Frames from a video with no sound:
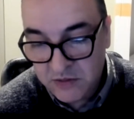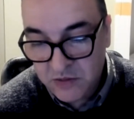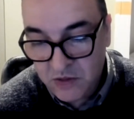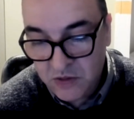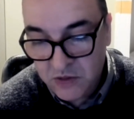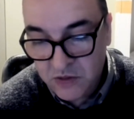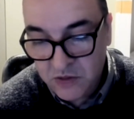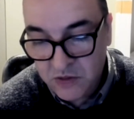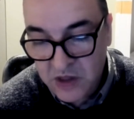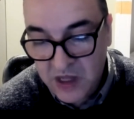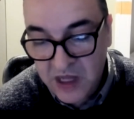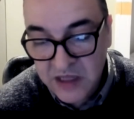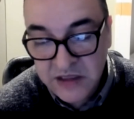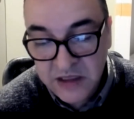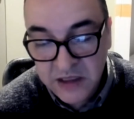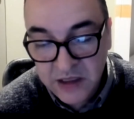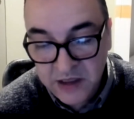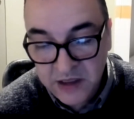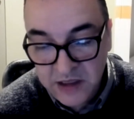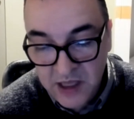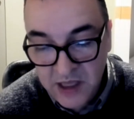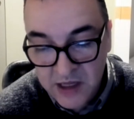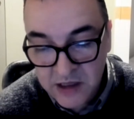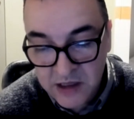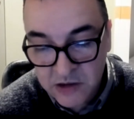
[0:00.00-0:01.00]
Euh,
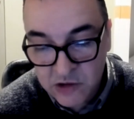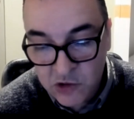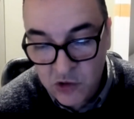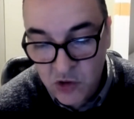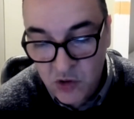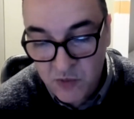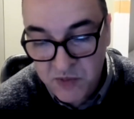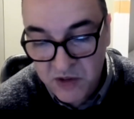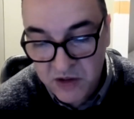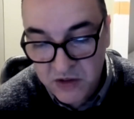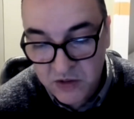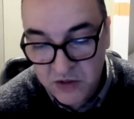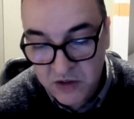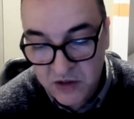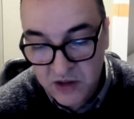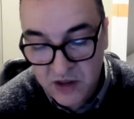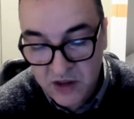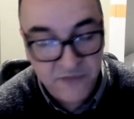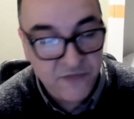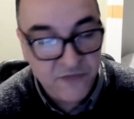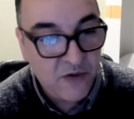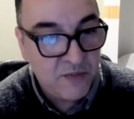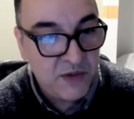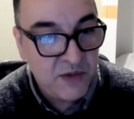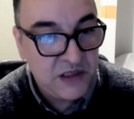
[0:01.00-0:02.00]
adhérer à un club
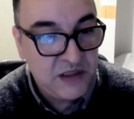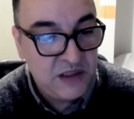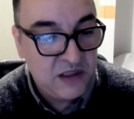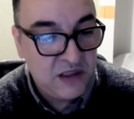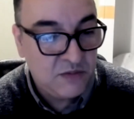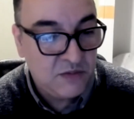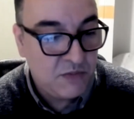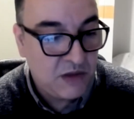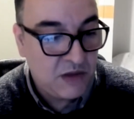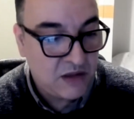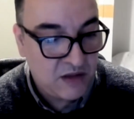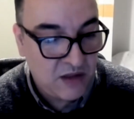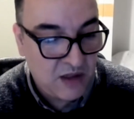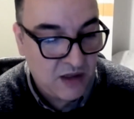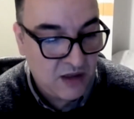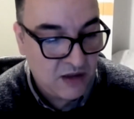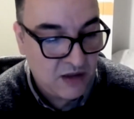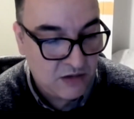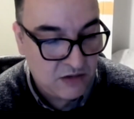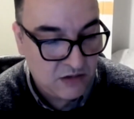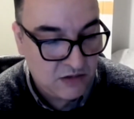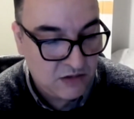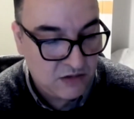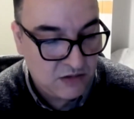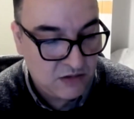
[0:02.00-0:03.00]
informatique, mais
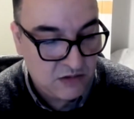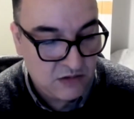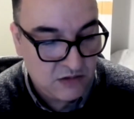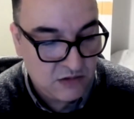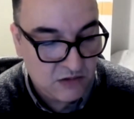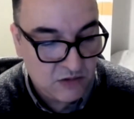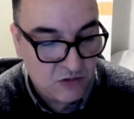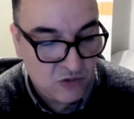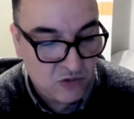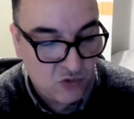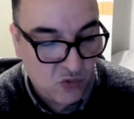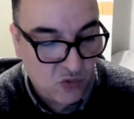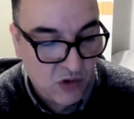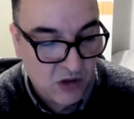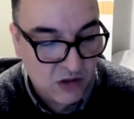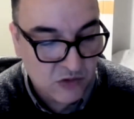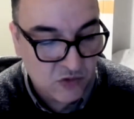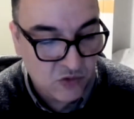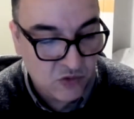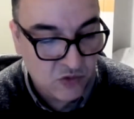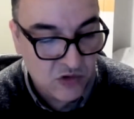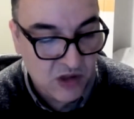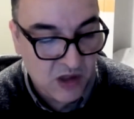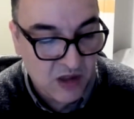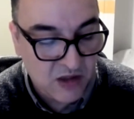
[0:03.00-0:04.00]
ça, je crois
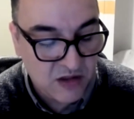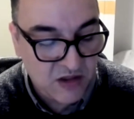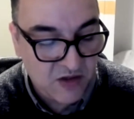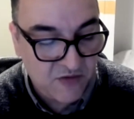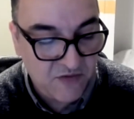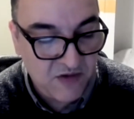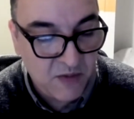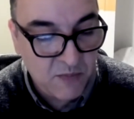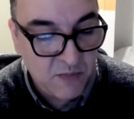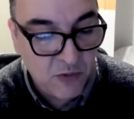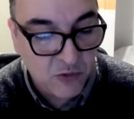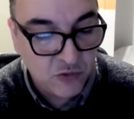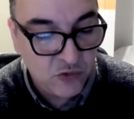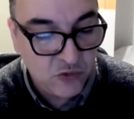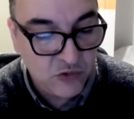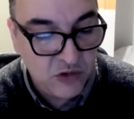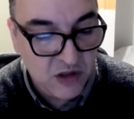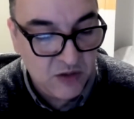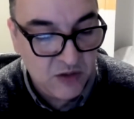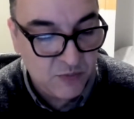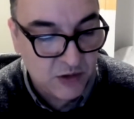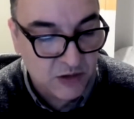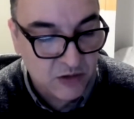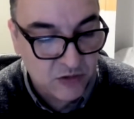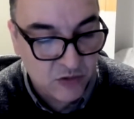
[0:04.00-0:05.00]
que j'avais
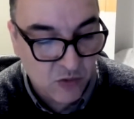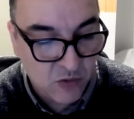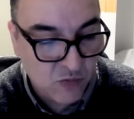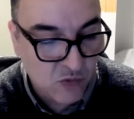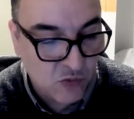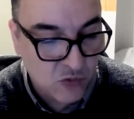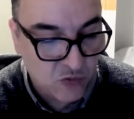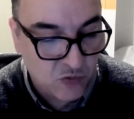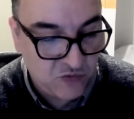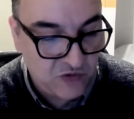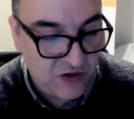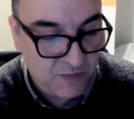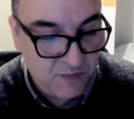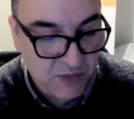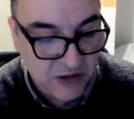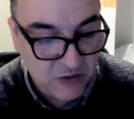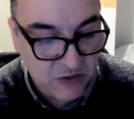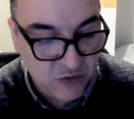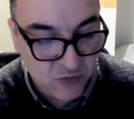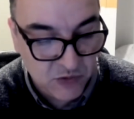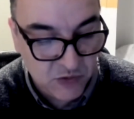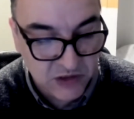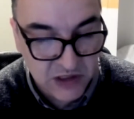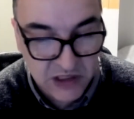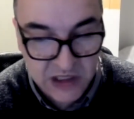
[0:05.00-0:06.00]
abandonné parce que bon, je voulais pas
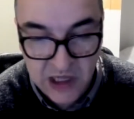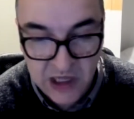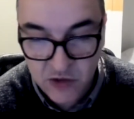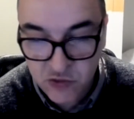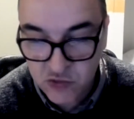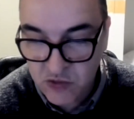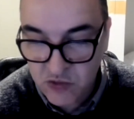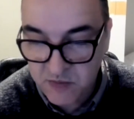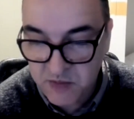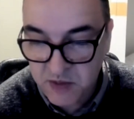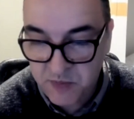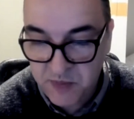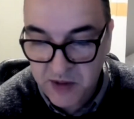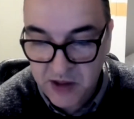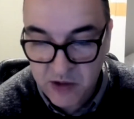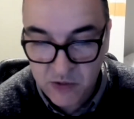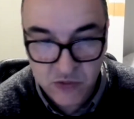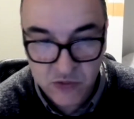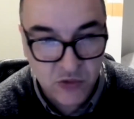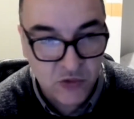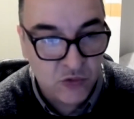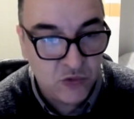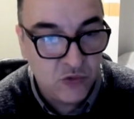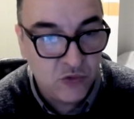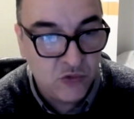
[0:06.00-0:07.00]
demander d'argent à mes
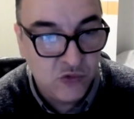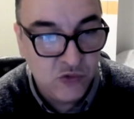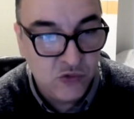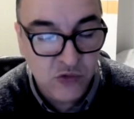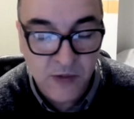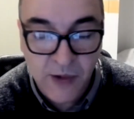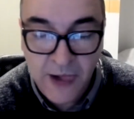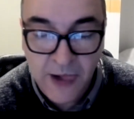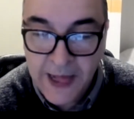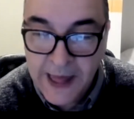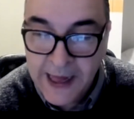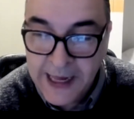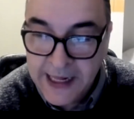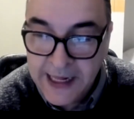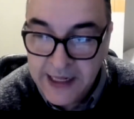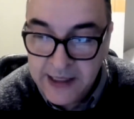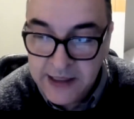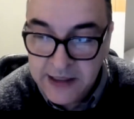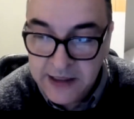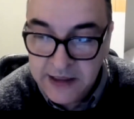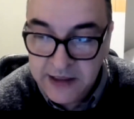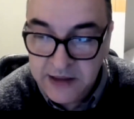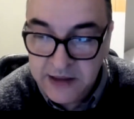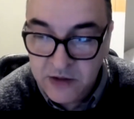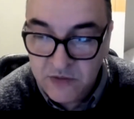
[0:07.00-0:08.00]
parents sur le coup.
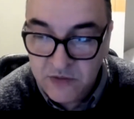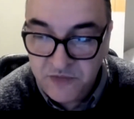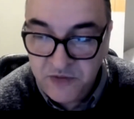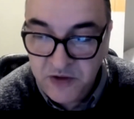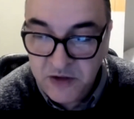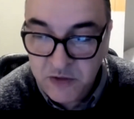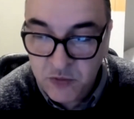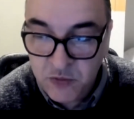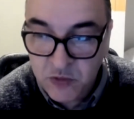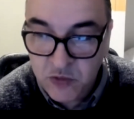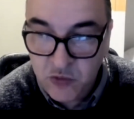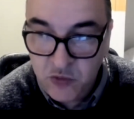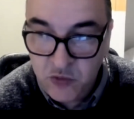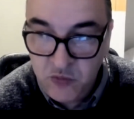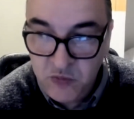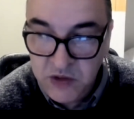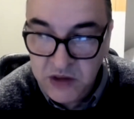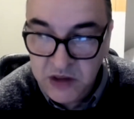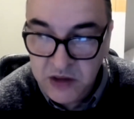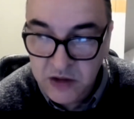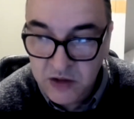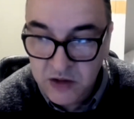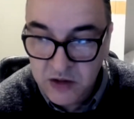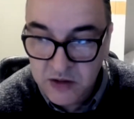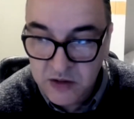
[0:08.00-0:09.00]
Et en fait, je me suis
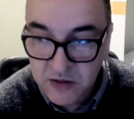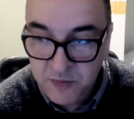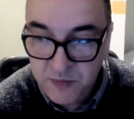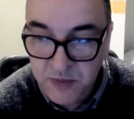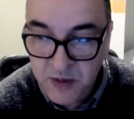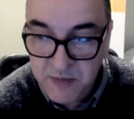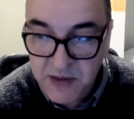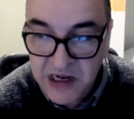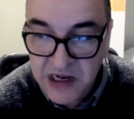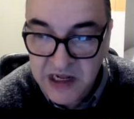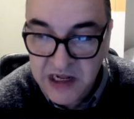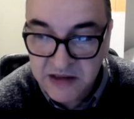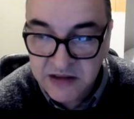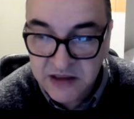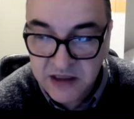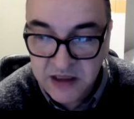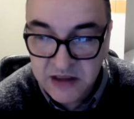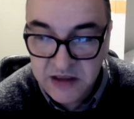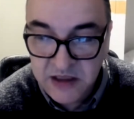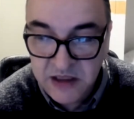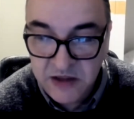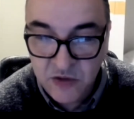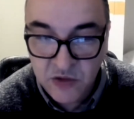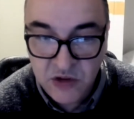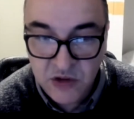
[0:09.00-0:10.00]
mis pas mal à
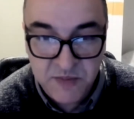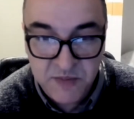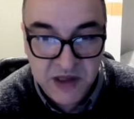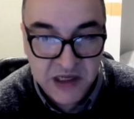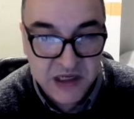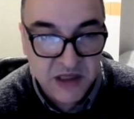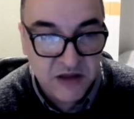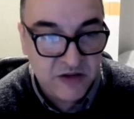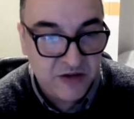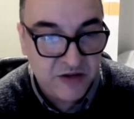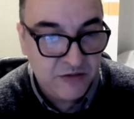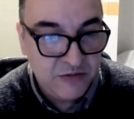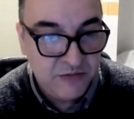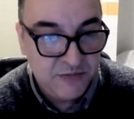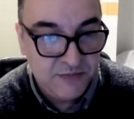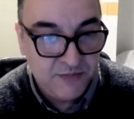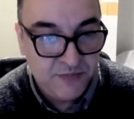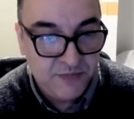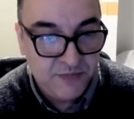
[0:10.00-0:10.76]
traîner dans les magasins